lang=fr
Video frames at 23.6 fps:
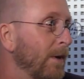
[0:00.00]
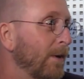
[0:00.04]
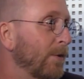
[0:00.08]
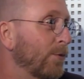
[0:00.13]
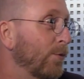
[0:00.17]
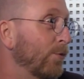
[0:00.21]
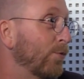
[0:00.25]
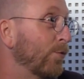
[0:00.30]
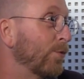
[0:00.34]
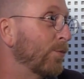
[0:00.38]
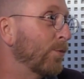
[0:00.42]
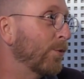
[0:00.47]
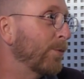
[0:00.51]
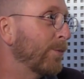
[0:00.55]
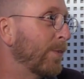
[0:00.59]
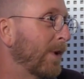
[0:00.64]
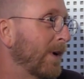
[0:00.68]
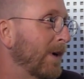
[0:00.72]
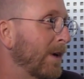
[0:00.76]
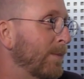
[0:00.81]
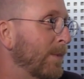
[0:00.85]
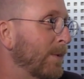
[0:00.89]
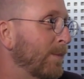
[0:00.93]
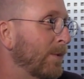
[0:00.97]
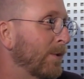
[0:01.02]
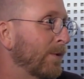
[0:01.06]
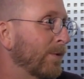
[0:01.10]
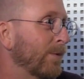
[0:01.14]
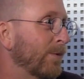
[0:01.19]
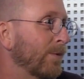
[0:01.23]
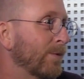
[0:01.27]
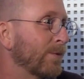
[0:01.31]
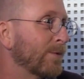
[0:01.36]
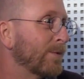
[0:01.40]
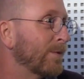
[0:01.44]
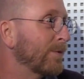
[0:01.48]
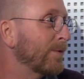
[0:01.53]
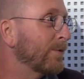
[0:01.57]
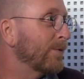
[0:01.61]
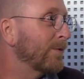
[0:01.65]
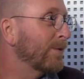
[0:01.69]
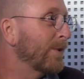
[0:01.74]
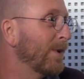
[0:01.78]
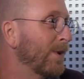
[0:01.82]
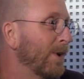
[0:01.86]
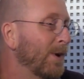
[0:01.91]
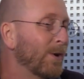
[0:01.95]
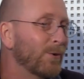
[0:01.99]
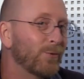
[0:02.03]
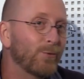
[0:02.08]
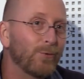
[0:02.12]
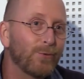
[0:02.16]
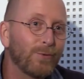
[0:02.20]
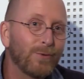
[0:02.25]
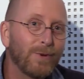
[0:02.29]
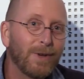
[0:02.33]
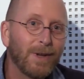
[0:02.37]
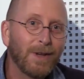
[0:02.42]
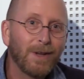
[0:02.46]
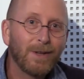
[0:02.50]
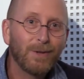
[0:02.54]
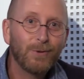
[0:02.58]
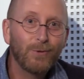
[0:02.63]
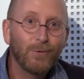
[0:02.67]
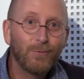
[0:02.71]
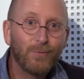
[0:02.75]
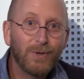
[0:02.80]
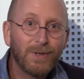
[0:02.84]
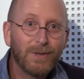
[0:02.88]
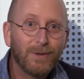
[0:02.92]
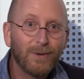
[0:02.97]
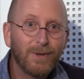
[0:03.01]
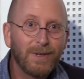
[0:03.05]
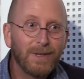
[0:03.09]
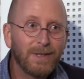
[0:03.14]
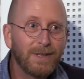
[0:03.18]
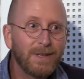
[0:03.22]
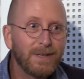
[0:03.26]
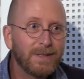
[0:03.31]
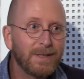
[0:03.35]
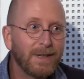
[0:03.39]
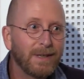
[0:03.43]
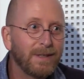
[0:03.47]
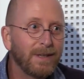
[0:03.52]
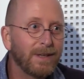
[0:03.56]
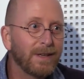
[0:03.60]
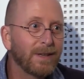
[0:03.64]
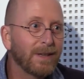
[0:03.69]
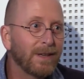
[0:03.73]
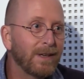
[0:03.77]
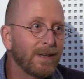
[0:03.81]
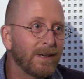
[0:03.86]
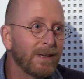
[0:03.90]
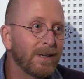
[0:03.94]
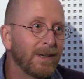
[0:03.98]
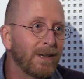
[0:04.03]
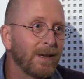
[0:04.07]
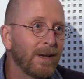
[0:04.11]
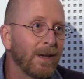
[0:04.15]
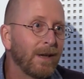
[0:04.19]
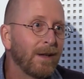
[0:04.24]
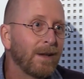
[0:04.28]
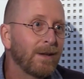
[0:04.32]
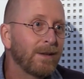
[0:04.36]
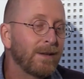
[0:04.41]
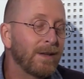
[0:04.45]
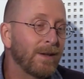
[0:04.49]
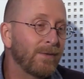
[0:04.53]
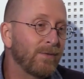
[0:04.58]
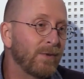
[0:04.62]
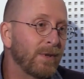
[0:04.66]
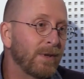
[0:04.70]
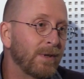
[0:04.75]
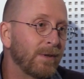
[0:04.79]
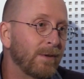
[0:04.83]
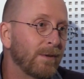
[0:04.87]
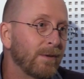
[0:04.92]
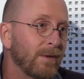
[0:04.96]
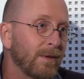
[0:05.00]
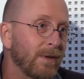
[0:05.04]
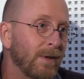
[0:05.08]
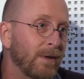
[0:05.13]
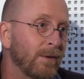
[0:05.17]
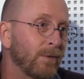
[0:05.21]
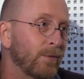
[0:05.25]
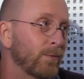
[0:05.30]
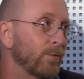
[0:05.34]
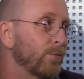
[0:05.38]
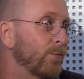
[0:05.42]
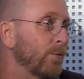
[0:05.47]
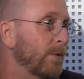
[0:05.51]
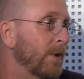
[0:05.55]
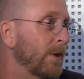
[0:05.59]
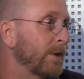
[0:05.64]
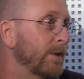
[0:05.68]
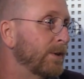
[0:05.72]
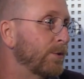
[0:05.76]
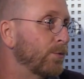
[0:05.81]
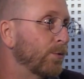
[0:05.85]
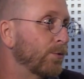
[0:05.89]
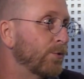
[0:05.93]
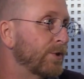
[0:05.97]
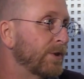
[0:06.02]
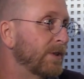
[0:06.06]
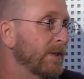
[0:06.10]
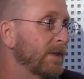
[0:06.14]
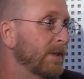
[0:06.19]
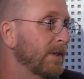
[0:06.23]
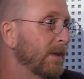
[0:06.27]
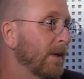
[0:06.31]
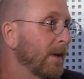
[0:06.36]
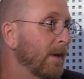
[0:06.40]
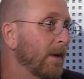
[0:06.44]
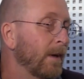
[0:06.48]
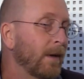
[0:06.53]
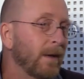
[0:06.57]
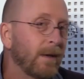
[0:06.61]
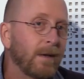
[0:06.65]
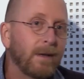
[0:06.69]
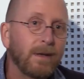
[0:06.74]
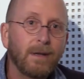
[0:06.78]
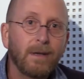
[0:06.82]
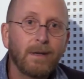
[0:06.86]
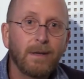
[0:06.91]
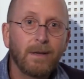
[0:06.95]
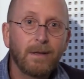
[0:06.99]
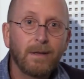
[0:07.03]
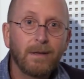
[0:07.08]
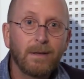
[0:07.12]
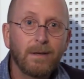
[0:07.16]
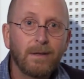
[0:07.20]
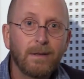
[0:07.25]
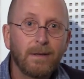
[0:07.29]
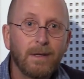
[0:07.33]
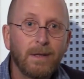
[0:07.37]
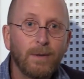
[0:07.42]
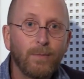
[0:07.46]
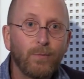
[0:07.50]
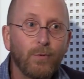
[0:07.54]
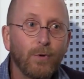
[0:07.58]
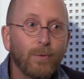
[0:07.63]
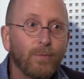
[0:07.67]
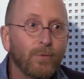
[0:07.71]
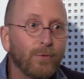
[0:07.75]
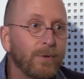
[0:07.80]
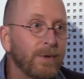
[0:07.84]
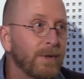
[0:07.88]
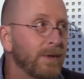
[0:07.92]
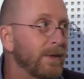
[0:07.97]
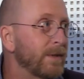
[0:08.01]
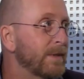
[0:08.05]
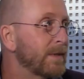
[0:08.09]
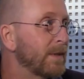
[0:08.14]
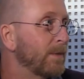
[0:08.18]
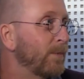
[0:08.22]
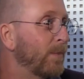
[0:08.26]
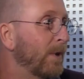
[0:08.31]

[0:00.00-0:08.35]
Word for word: que tout le monde parle la même langue. Euh, depuis que l'Église a été créée, il y avait la langue de la liturgie, et les peuples, ont les laissait